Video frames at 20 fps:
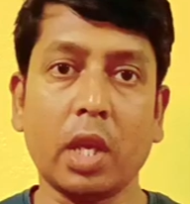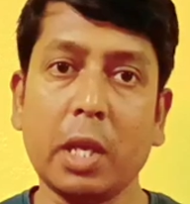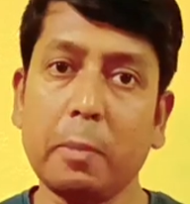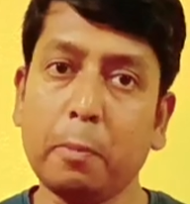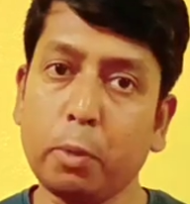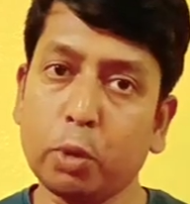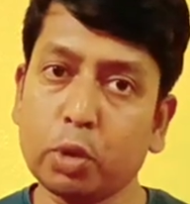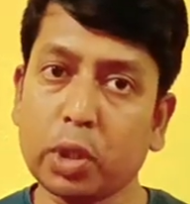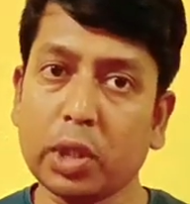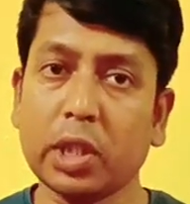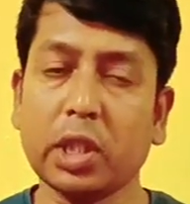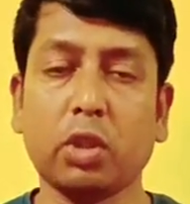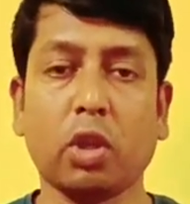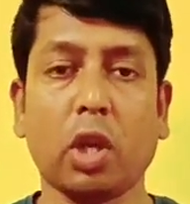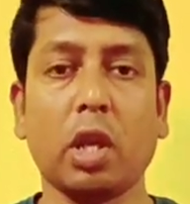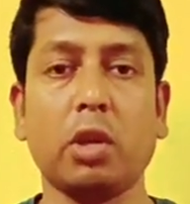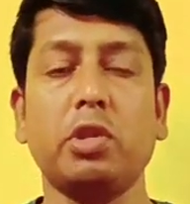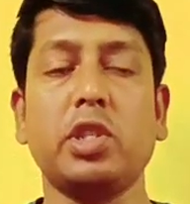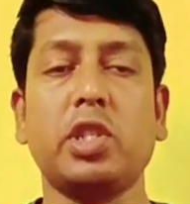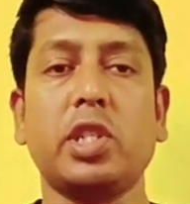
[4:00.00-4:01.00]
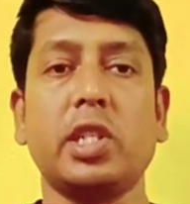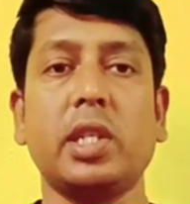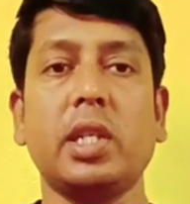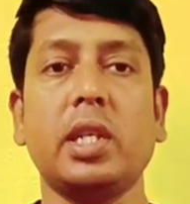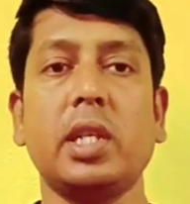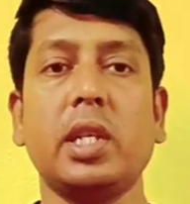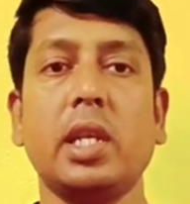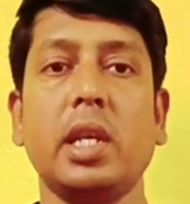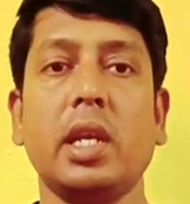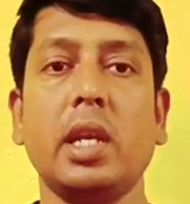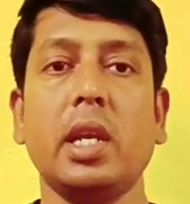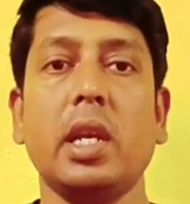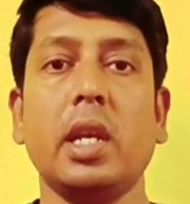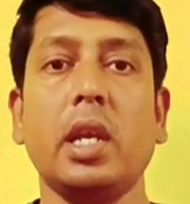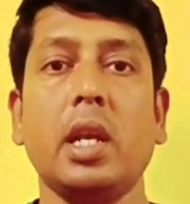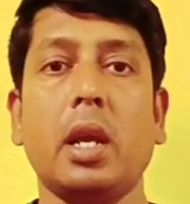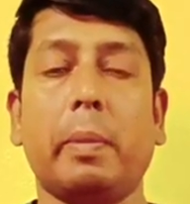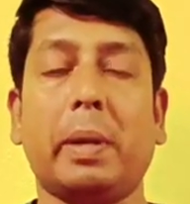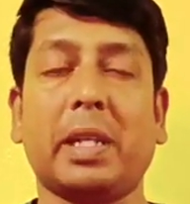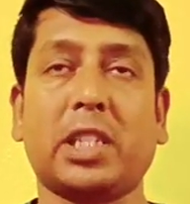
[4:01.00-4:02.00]
এই ব্রতচারিতে ধরা হয়েছে
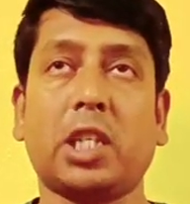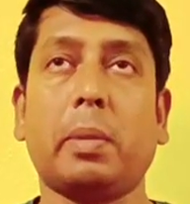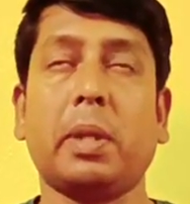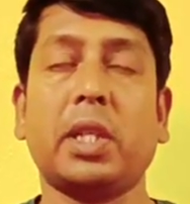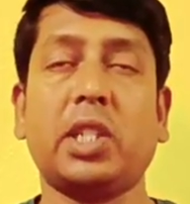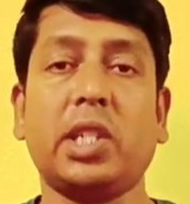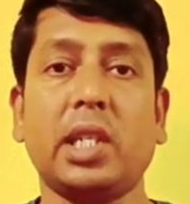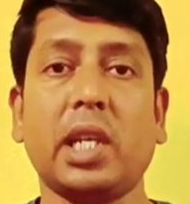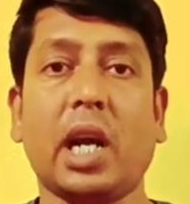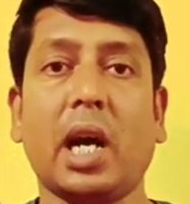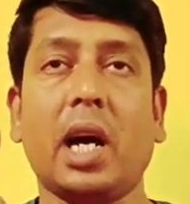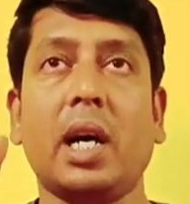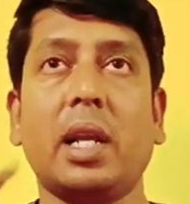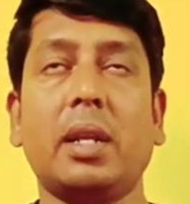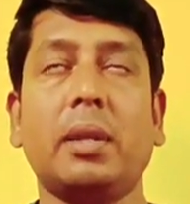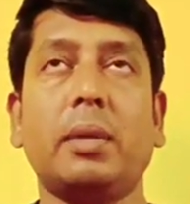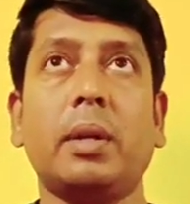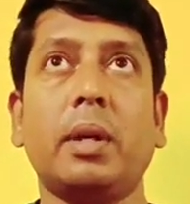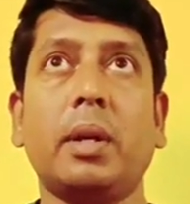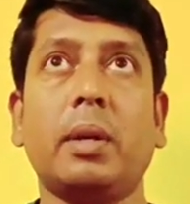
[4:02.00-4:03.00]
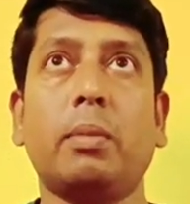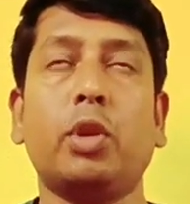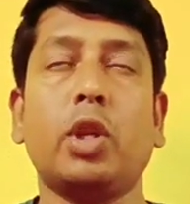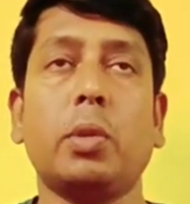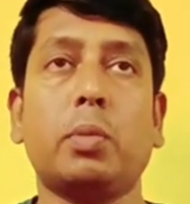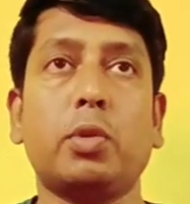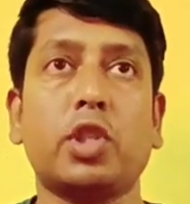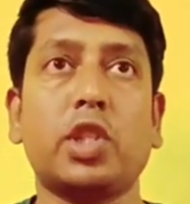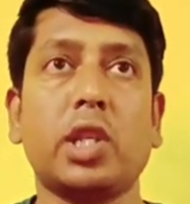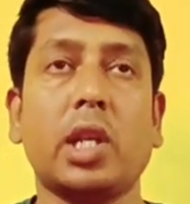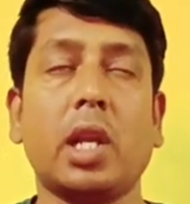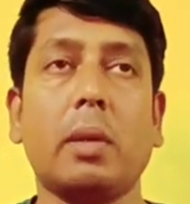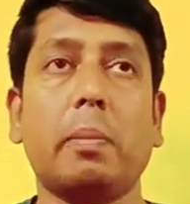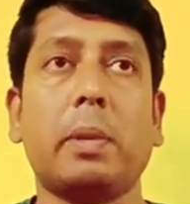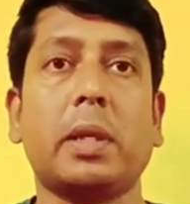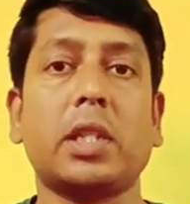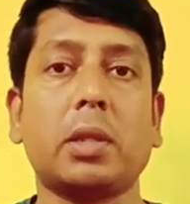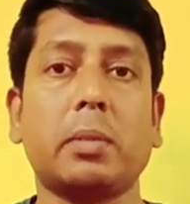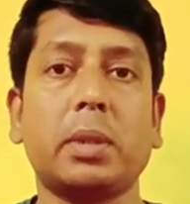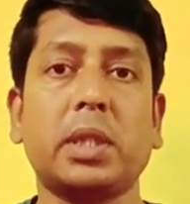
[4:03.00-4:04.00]
পাশাপাশি আর মনে পড়ছে না
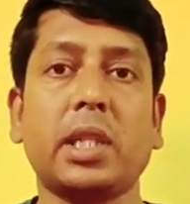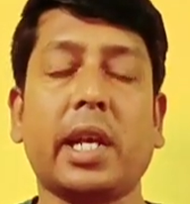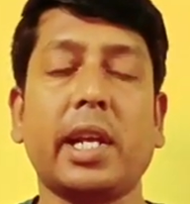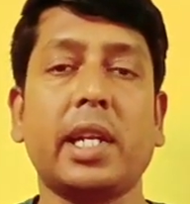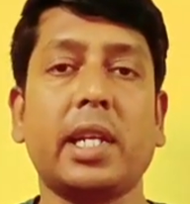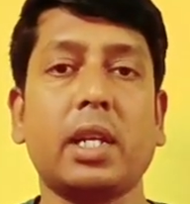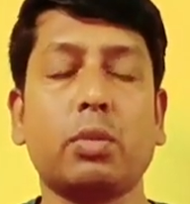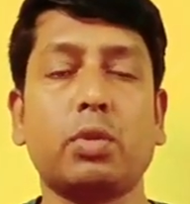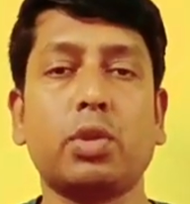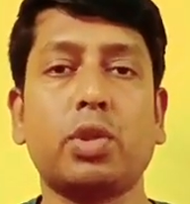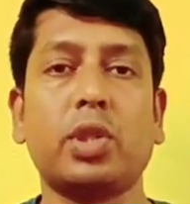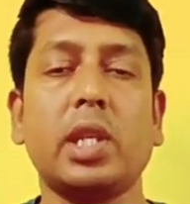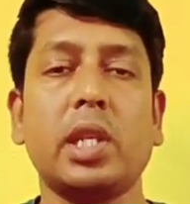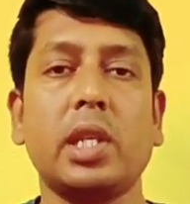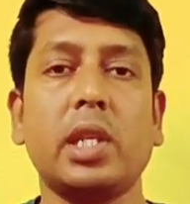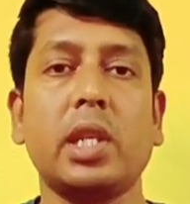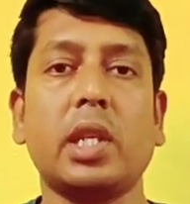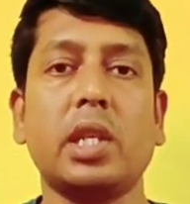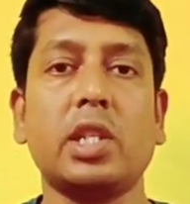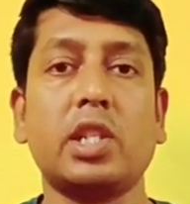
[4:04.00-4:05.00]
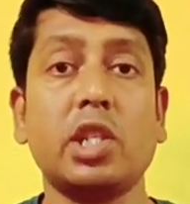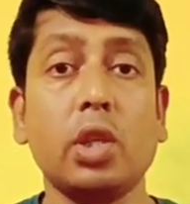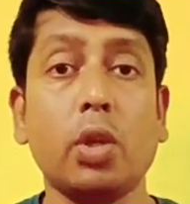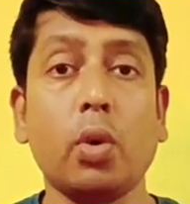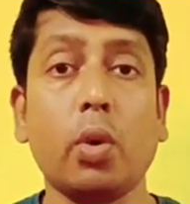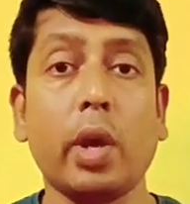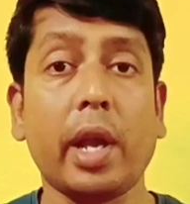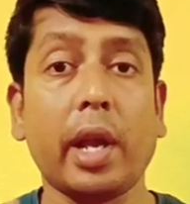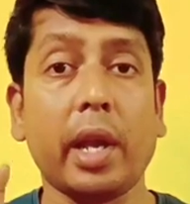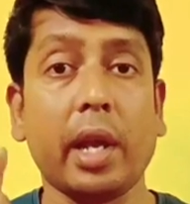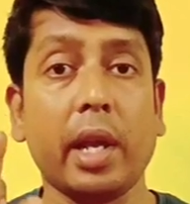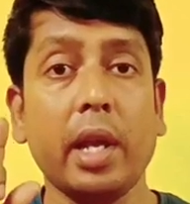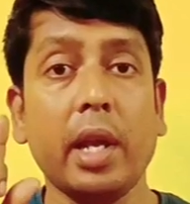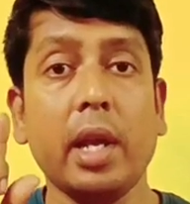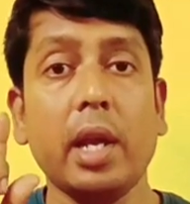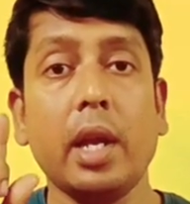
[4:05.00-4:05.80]
পাশাপাশি আরেকটা কোশ্চেন ছিল হ্যাঁ